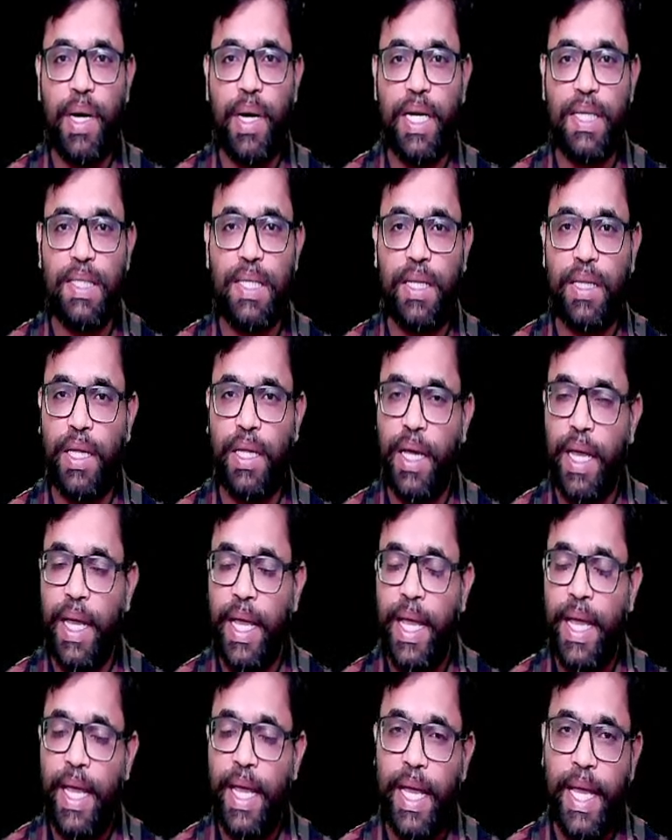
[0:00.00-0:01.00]
माने जाते हैं
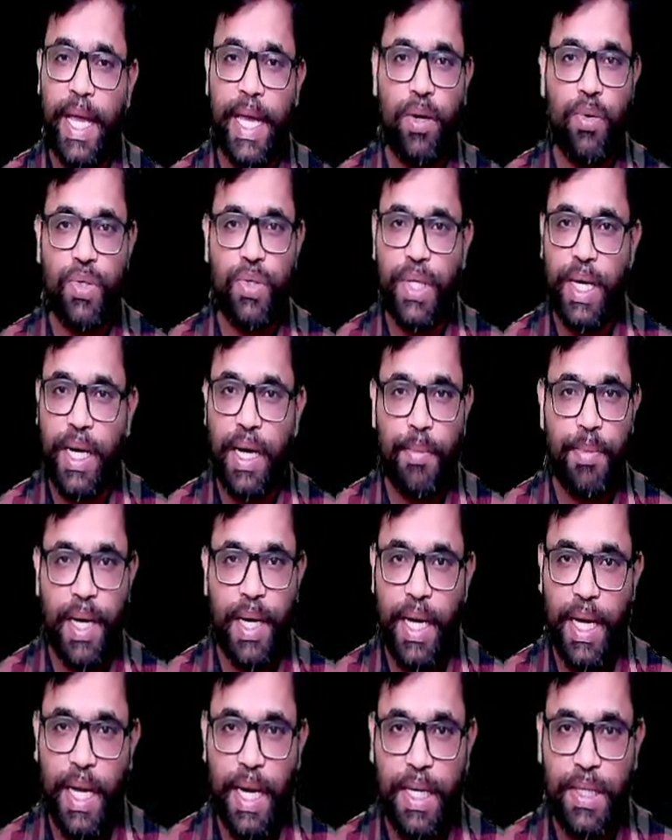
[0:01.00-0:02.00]
एक हो जाएगा
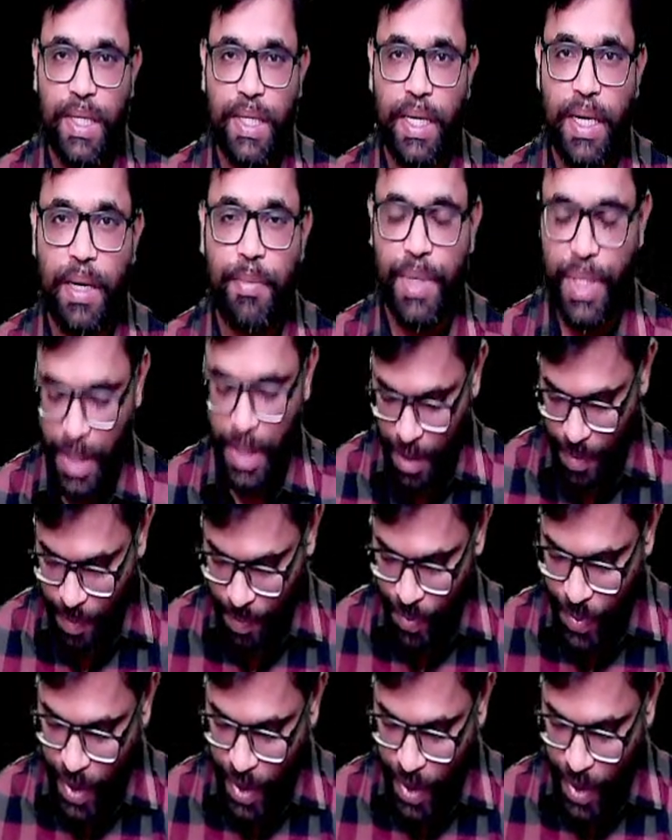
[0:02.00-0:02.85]
आपका इलेक्शन कमीशन